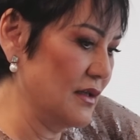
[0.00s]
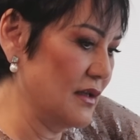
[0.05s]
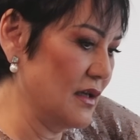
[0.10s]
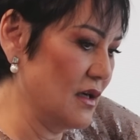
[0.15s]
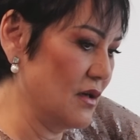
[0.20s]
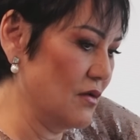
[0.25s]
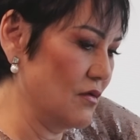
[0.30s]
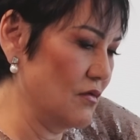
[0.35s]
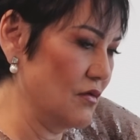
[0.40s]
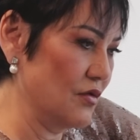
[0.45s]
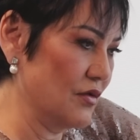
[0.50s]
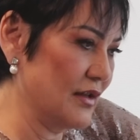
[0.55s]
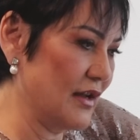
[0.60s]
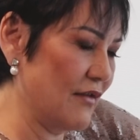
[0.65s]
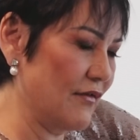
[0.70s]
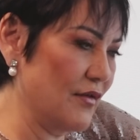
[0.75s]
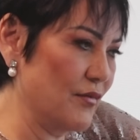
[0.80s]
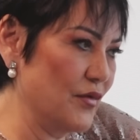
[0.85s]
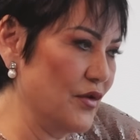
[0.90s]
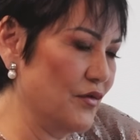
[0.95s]
Então, eu
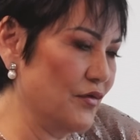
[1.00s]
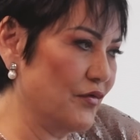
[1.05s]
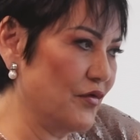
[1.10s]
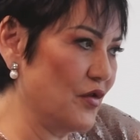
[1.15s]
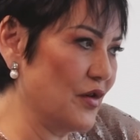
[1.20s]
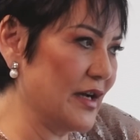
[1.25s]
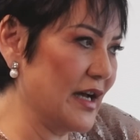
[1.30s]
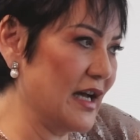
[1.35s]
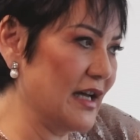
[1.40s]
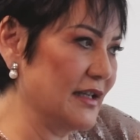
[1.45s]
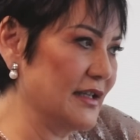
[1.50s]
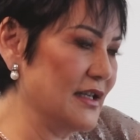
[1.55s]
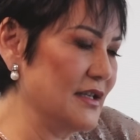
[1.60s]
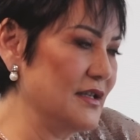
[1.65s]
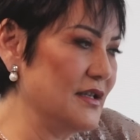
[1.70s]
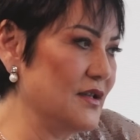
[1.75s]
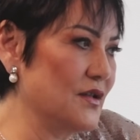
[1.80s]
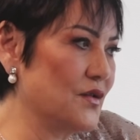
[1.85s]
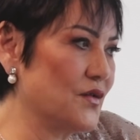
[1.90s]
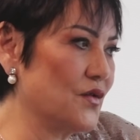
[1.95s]
estava muito
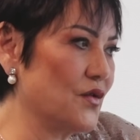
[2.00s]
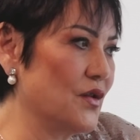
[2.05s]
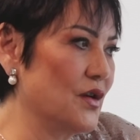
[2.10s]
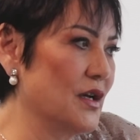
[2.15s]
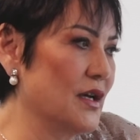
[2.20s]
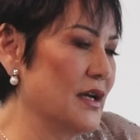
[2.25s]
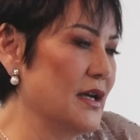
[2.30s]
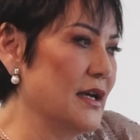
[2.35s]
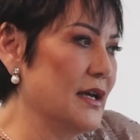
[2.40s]
focada nisso.